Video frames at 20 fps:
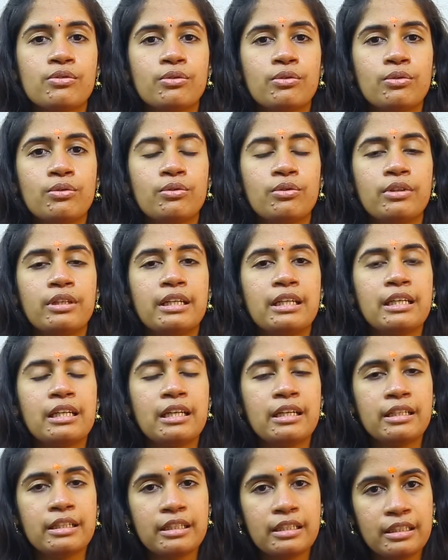సో
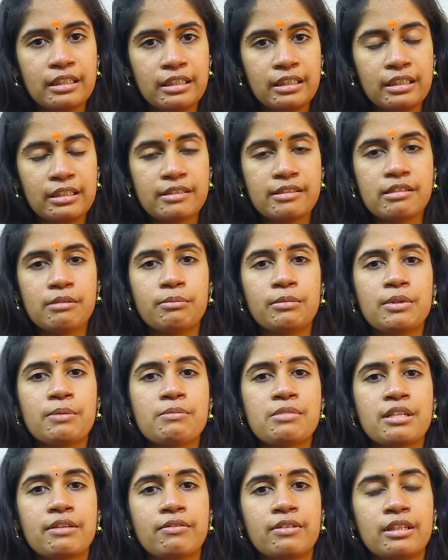ఇలాంటి
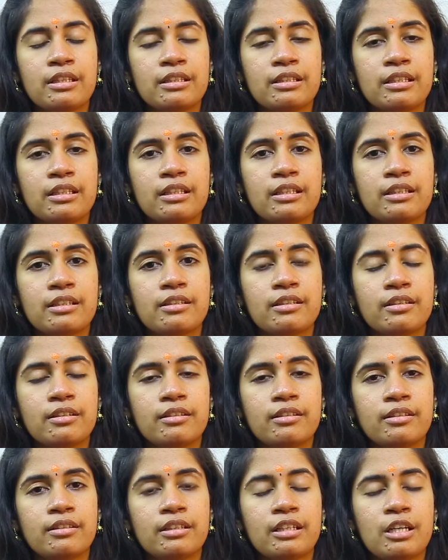సిమ్టమ్స్ ఎవరైతే
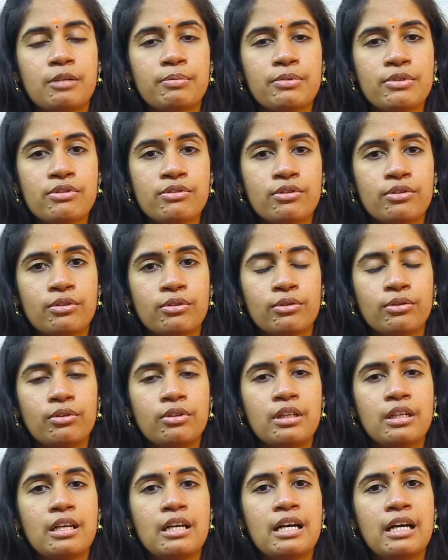కనిపిస్తుందో
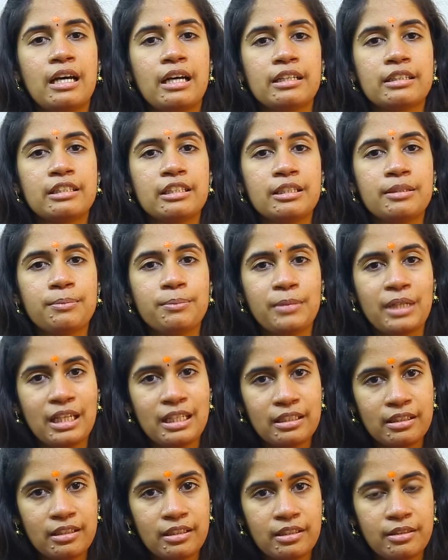అది
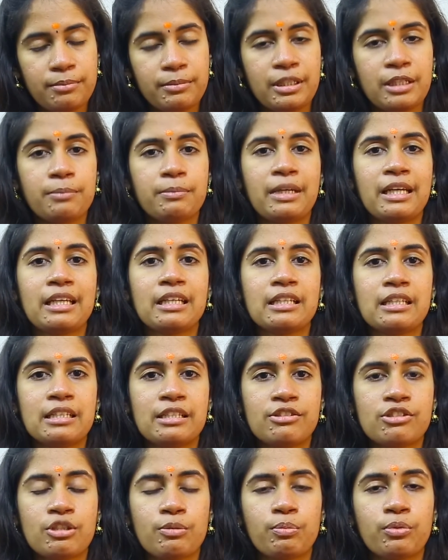మెయిన్గా మనం మైగ్రేన్
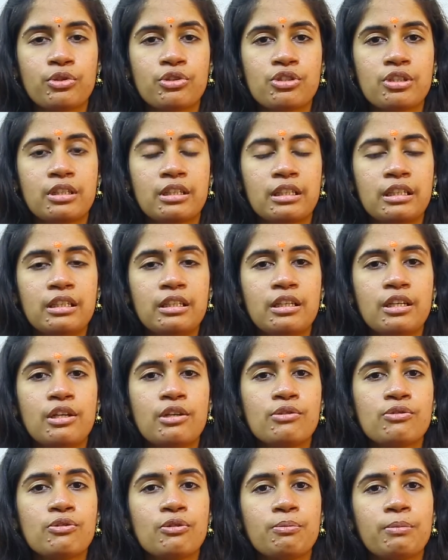అని చెప్పొచ్చు అండి
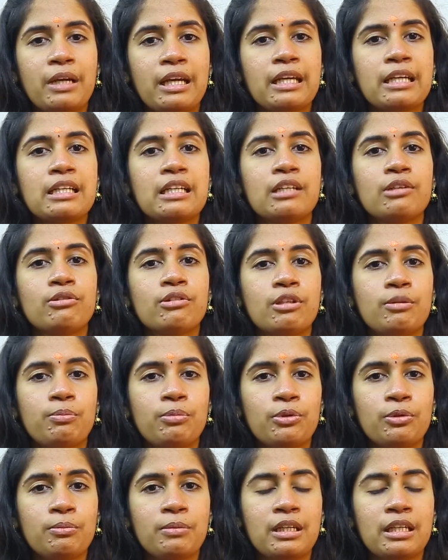సో మైగ్రేన్
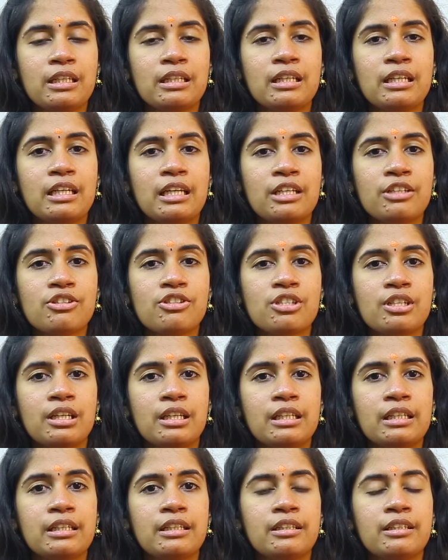ఉన్నప్పుడు మెయిన్గా ఏం
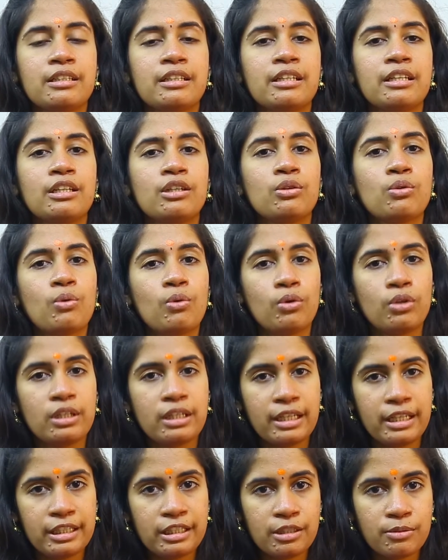చేయాలి అంటే
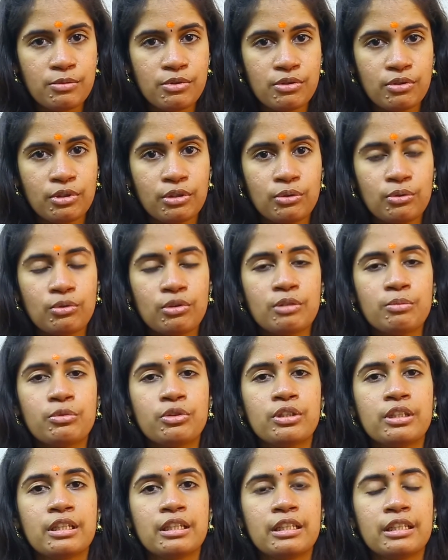కోల్డ్ ఐటమ్స్తో దూరం
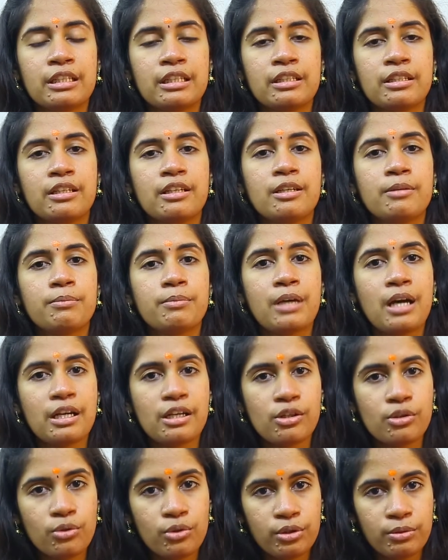ఉండాలి
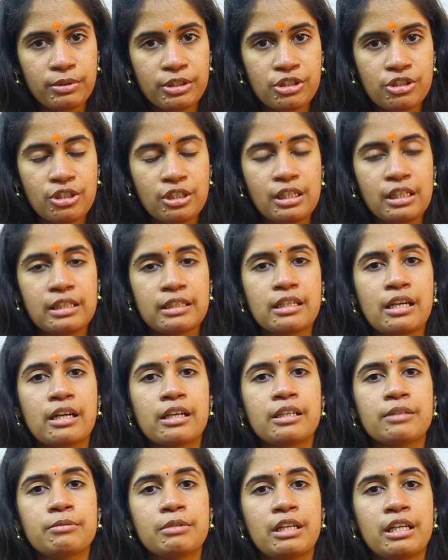బాగా గోరువెచ్చి నీళ్ళు
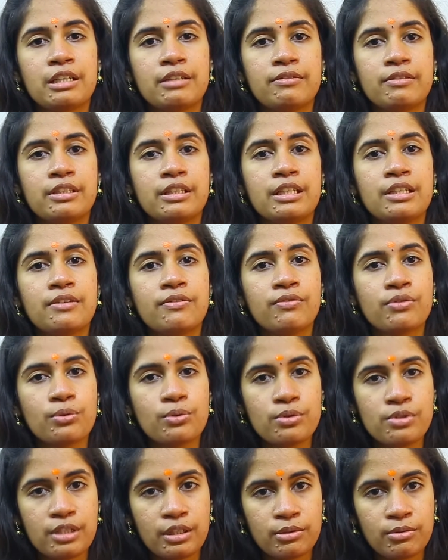తాగడం కానివ్వండి
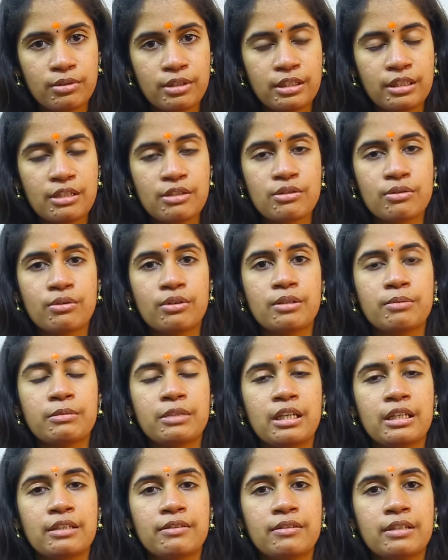ఫ్రూట్స్ ఎక్కువగా తీసుకోవడం
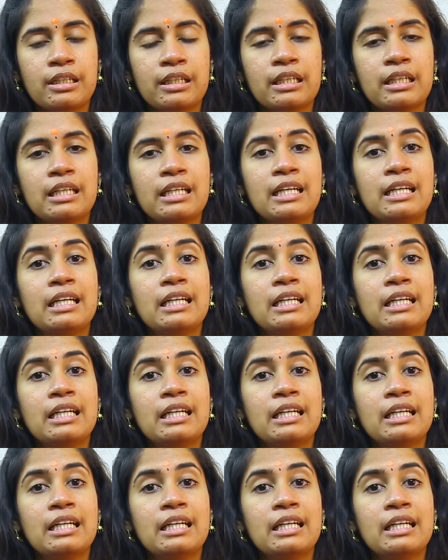కానివ్వండి